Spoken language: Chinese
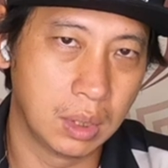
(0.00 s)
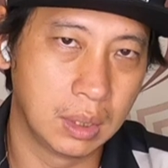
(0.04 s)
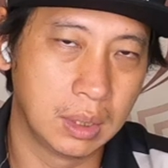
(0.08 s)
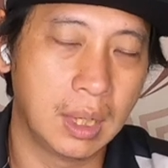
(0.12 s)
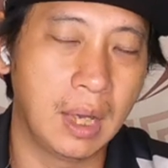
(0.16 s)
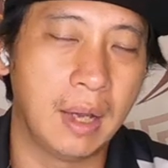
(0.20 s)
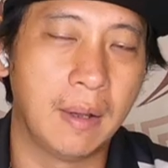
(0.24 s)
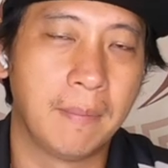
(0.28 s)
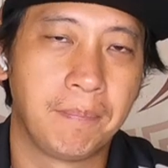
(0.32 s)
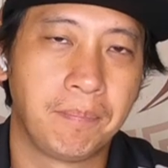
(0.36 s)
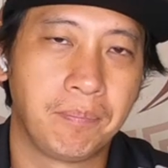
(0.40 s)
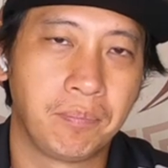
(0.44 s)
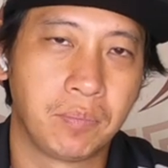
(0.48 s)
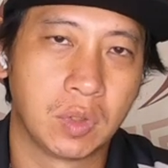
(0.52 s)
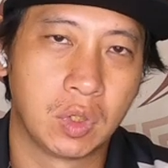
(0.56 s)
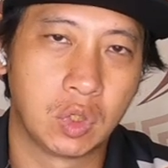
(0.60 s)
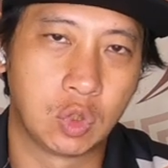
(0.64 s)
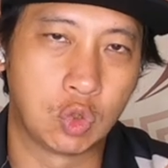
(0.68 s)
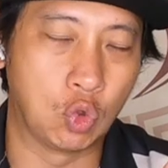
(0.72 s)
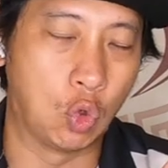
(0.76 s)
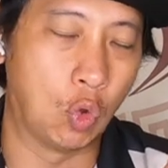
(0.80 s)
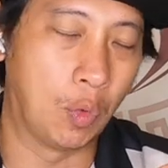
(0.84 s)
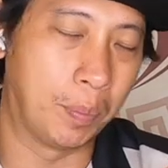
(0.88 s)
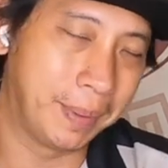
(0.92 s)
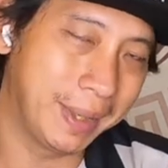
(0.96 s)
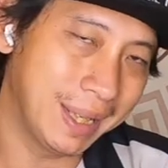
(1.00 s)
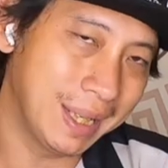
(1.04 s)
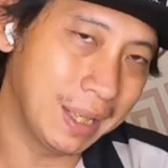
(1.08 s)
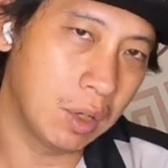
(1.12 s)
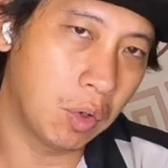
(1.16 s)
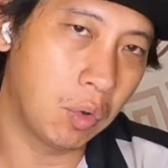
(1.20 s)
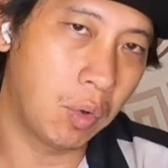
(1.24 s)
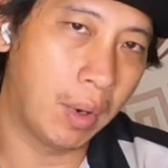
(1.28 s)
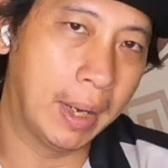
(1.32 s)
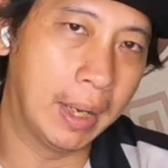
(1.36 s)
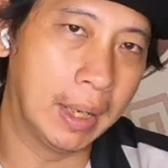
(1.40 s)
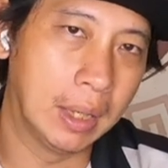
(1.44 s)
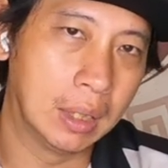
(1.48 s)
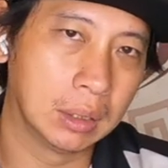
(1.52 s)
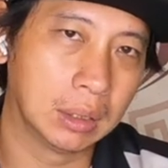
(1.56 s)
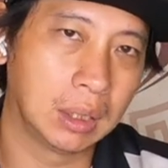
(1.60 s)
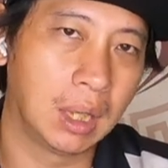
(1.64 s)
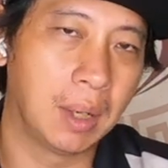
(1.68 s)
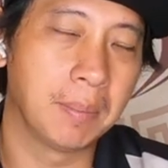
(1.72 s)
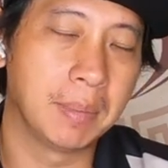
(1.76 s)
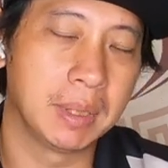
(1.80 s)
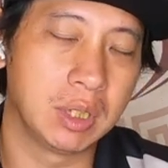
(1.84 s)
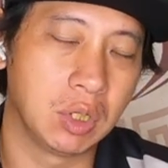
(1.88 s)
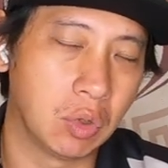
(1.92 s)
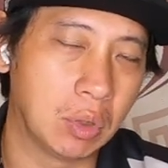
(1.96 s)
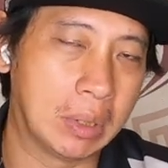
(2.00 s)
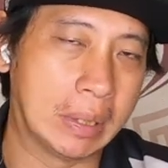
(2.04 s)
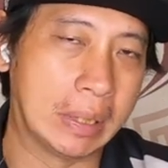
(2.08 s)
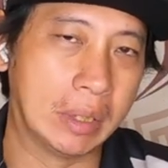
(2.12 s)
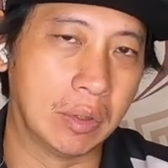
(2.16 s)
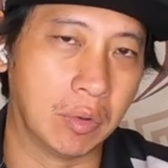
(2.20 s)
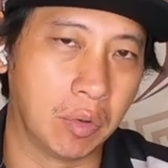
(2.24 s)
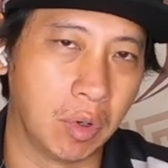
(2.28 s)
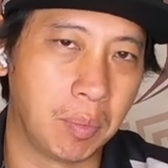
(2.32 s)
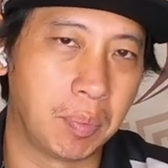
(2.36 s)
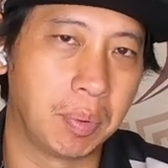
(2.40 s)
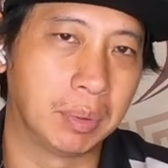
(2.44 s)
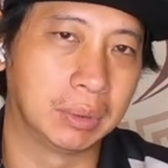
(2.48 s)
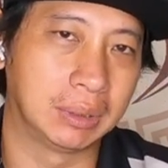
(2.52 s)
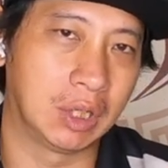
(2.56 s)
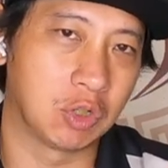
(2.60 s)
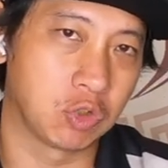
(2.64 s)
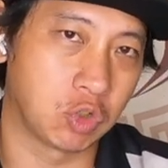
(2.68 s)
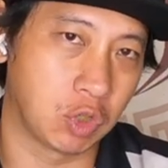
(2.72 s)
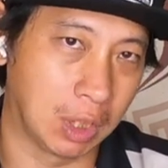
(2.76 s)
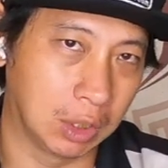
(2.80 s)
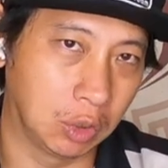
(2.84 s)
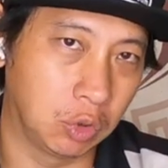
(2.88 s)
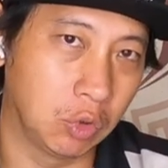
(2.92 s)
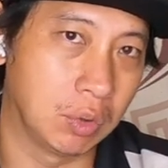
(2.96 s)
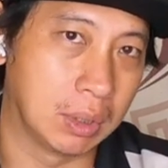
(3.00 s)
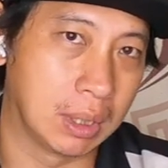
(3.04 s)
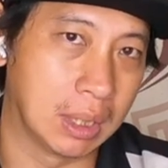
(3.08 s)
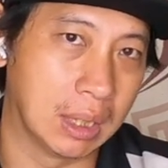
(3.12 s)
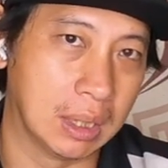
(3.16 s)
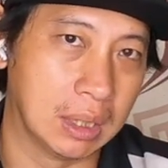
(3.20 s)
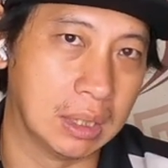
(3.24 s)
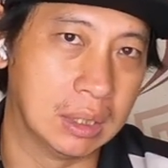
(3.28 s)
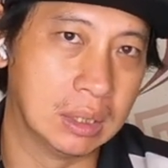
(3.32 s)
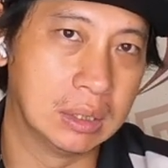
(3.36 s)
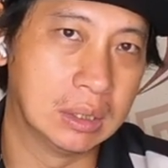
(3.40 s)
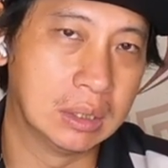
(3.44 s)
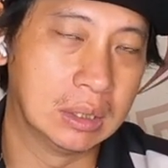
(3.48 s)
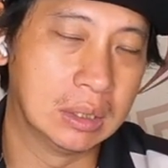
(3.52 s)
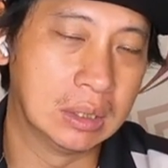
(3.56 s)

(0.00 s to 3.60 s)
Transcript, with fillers: 那左边的话，他们有可能会碰到传动壳，